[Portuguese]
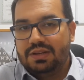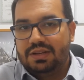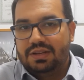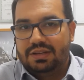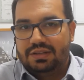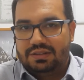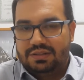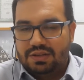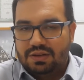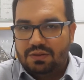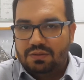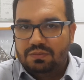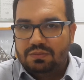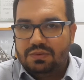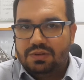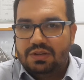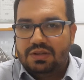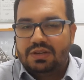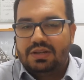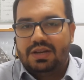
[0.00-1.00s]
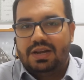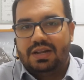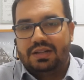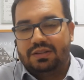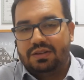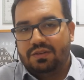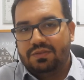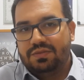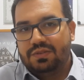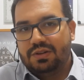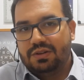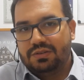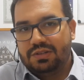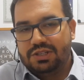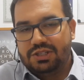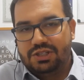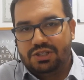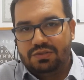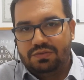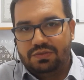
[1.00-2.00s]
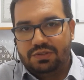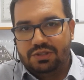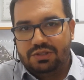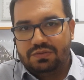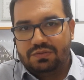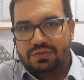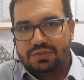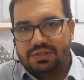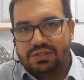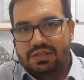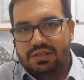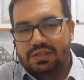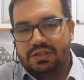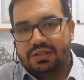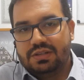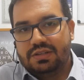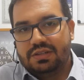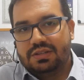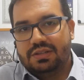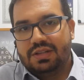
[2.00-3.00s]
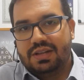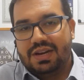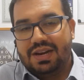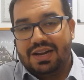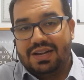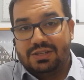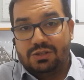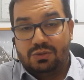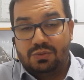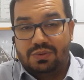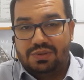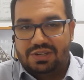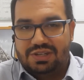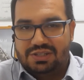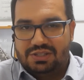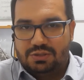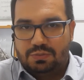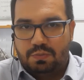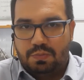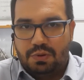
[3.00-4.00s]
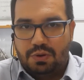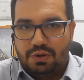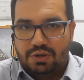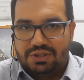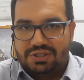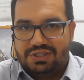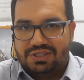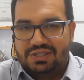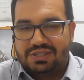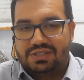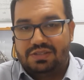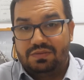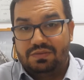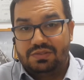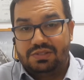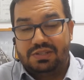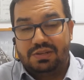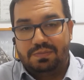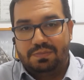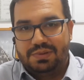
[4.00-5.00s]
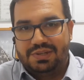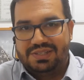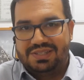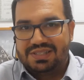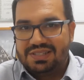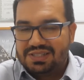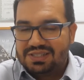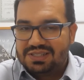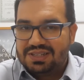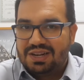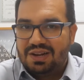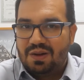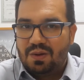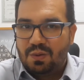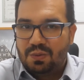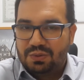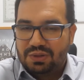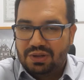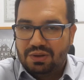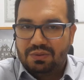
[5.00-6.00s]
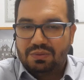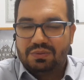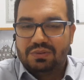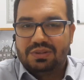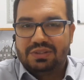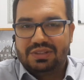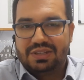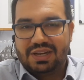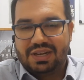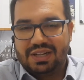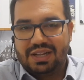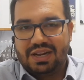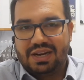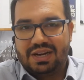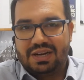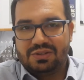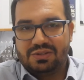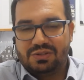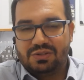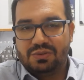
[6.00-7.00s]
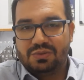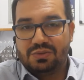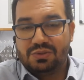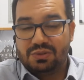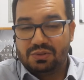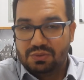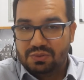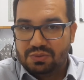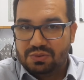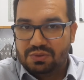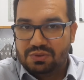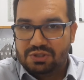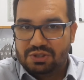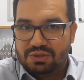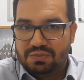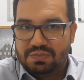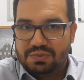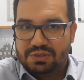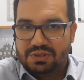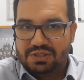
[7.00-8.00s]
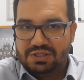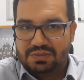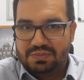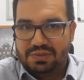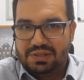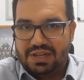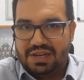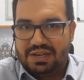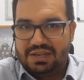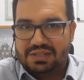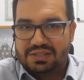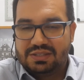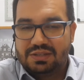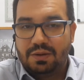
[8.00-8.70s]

Então, até o final deste vídeo você terá a sua resposta se você precisa ou não declarar seus lucros de opções binárias.